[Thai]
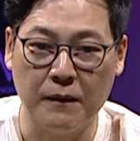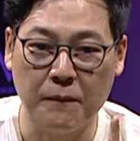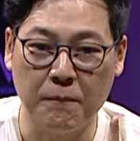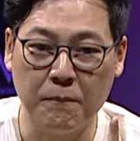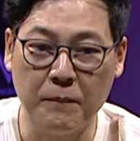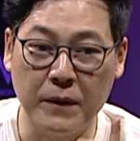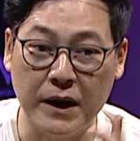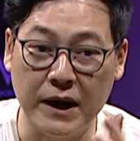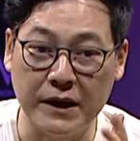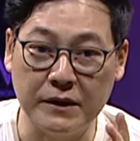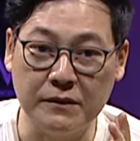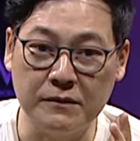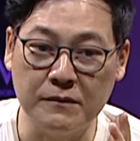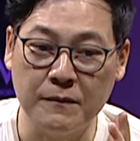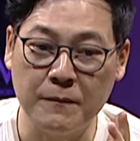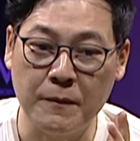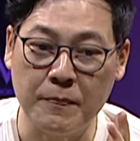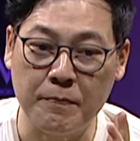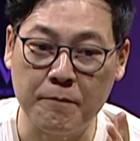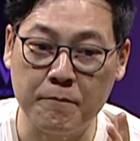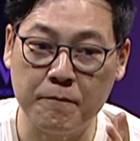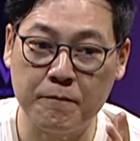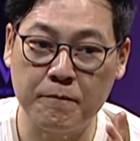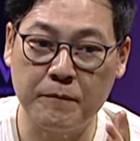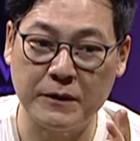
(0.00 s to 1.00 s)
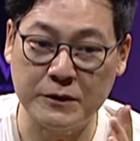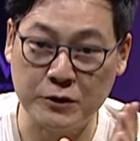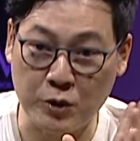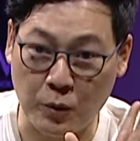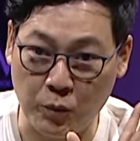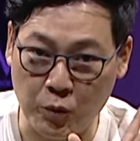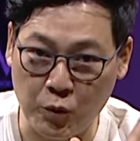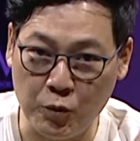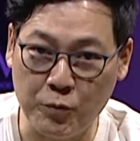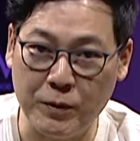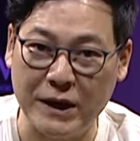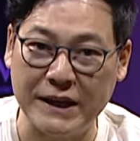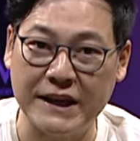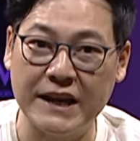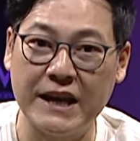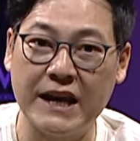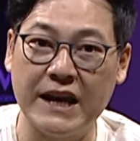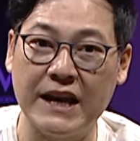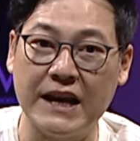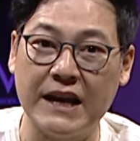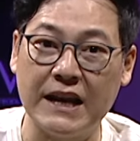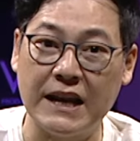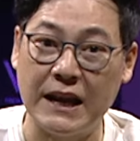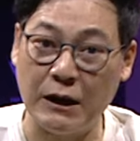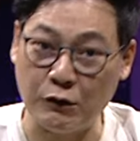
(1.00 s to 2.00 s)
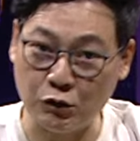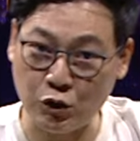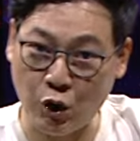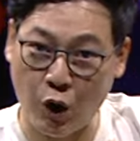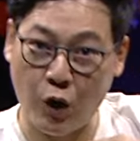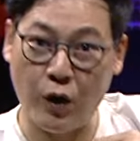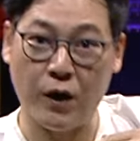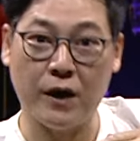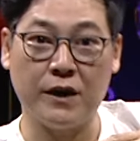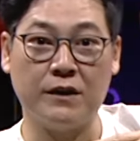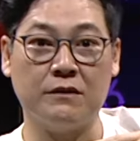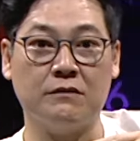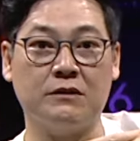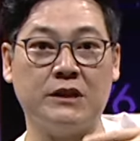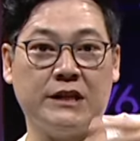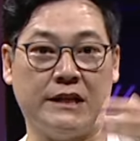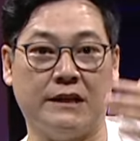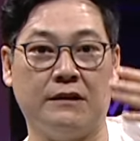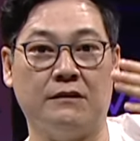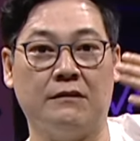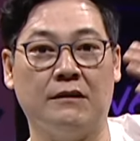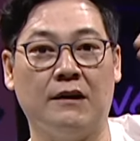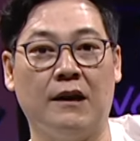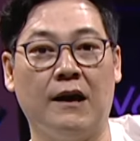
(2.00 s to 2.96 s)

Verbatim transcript: เหมือนประสบอุบัติเหตุ แล้วถอดจิต